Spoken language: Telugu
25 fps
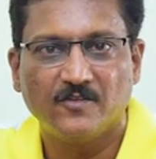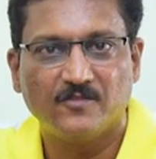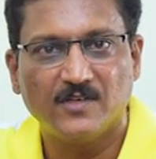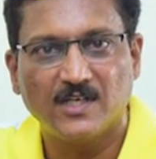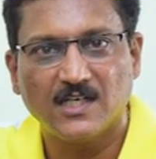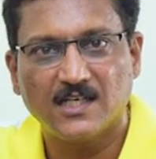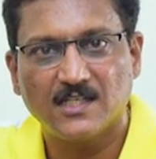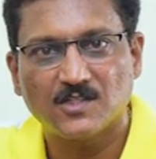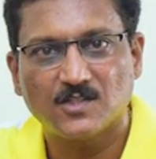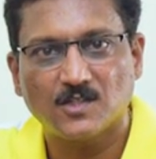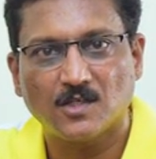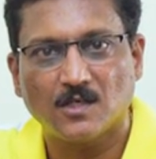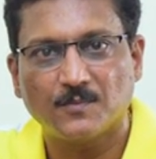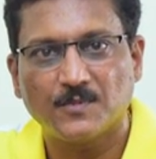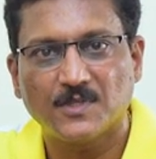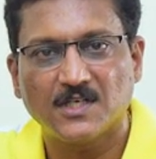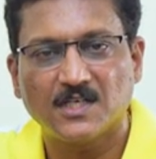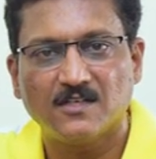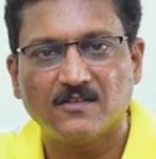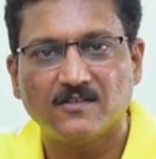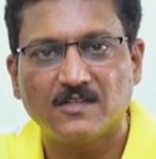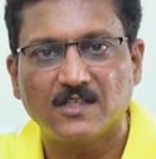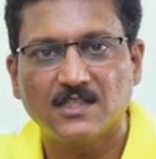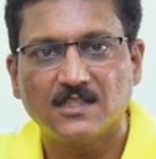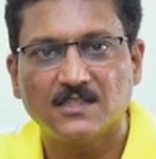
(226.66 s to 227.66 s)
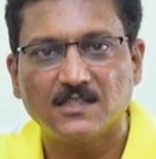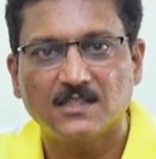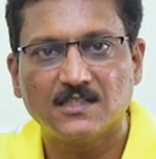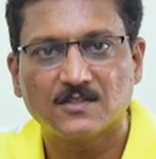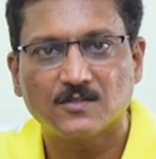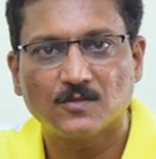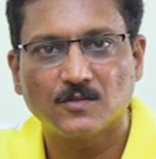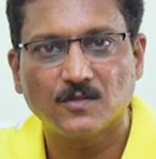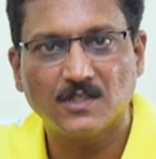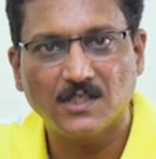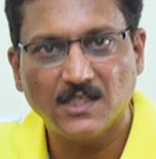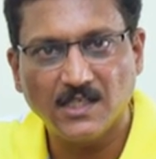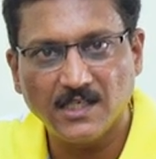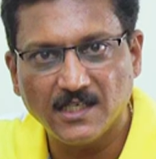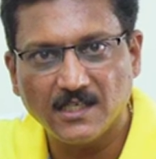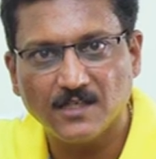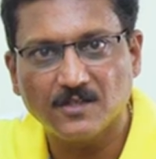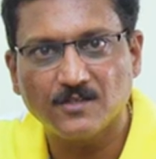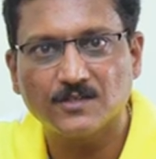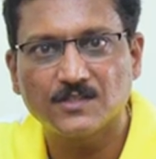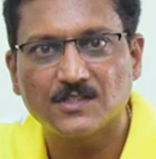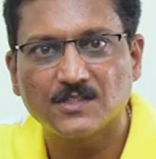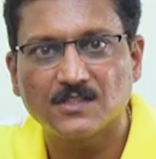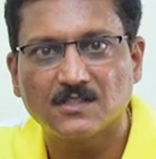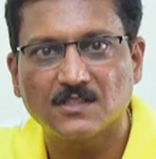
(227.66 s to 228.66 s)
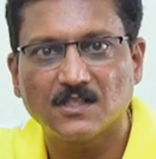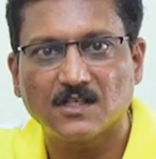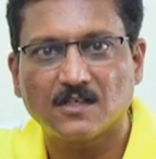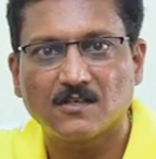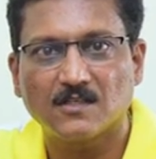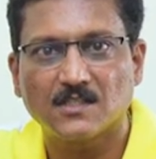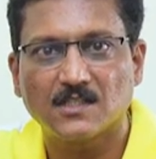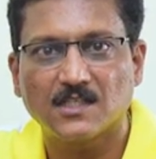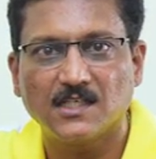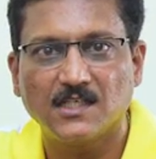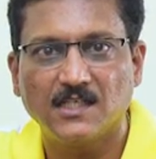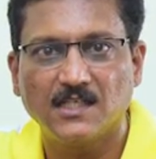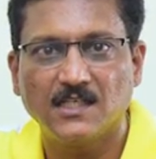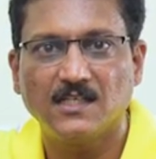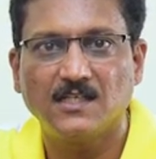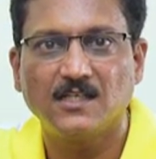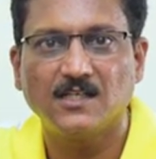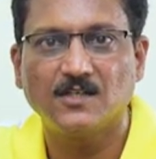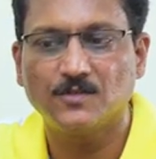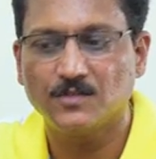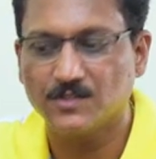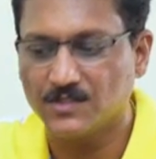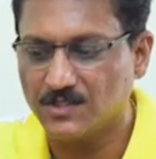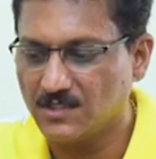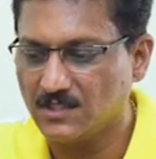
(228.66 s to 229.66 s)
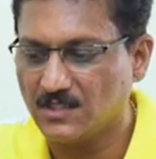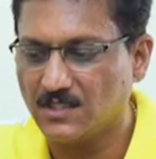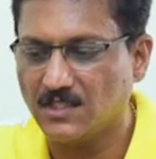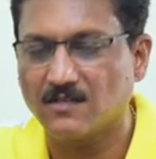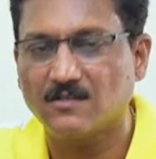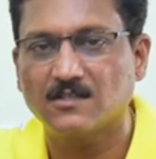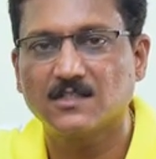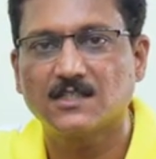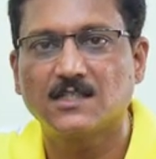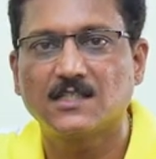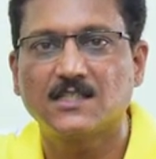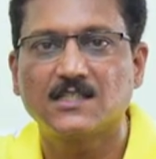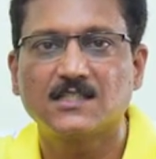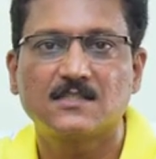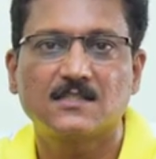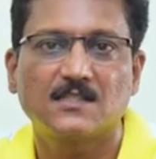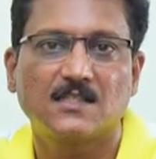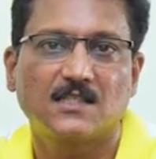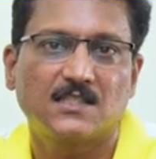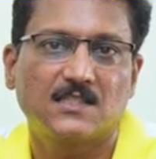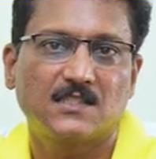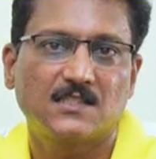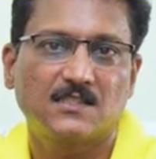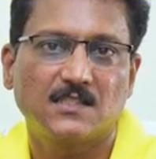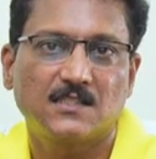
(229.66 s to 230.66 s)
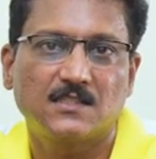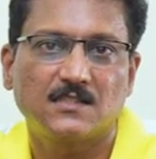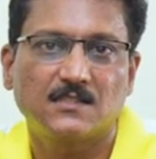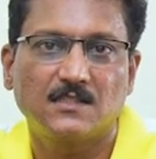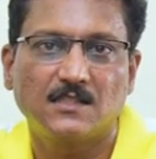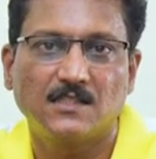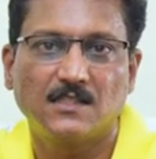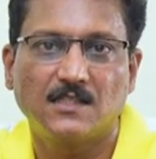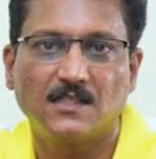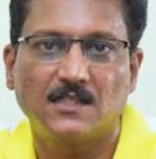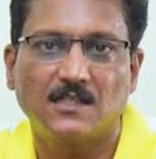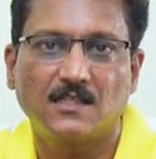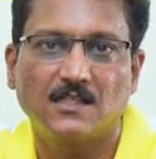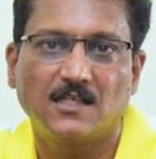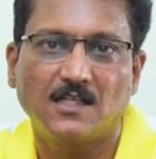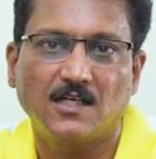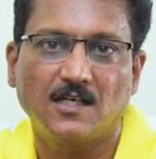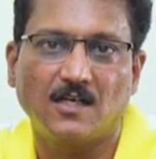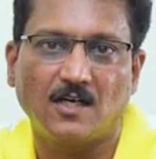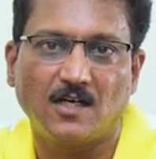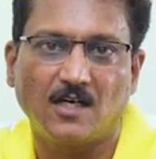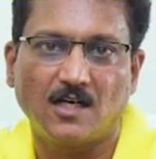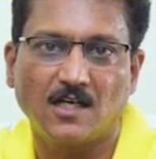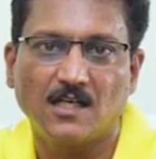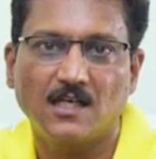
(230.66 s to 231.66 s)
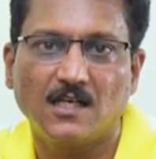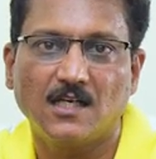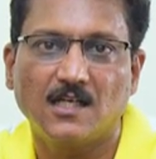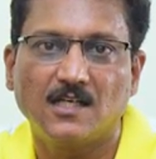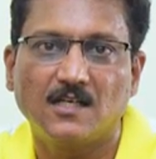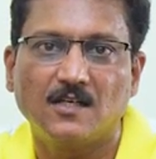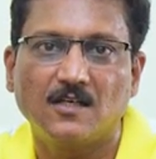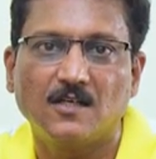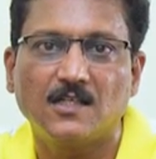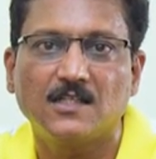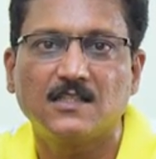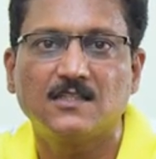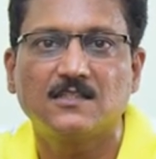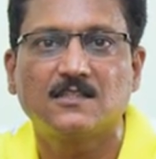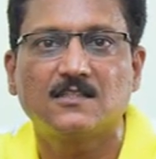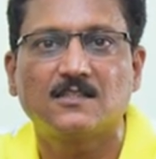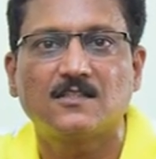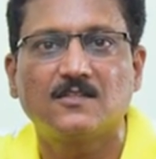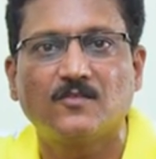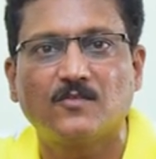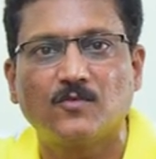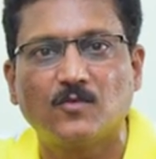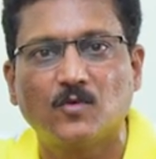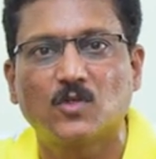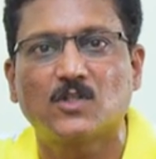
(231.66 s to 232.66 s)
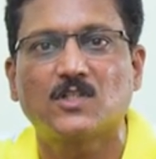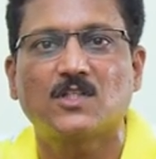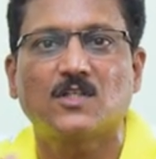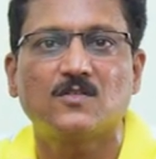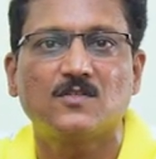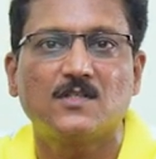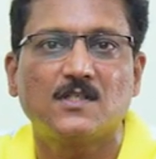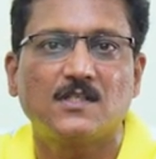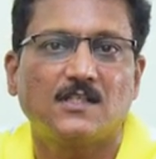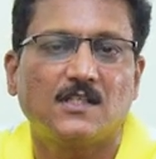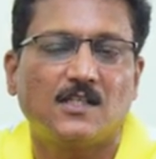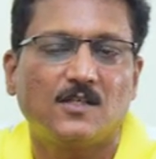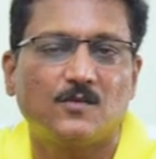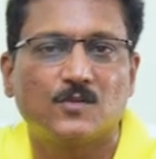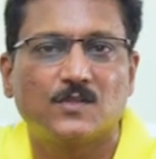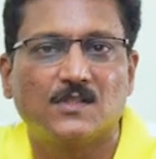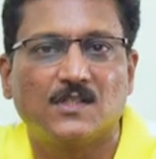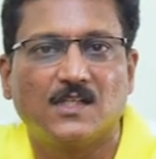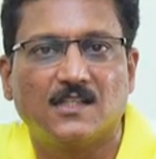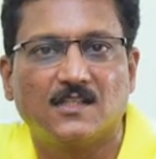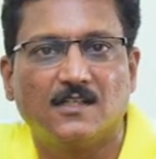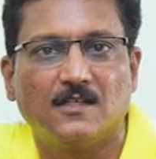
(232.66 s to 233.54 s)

వేరే షాపింగ్ అవన్నీ చేసుకొని ఇంటికి వచ్చిన తర్వాత ఇంటికి వచ్చిన తర్వాత నేను సెర్చ్ చేస్తే ఏంటంటే ఆన్లైన్లో అది జస్ట్ ఫోర్ థౌజండ్కే ఉంది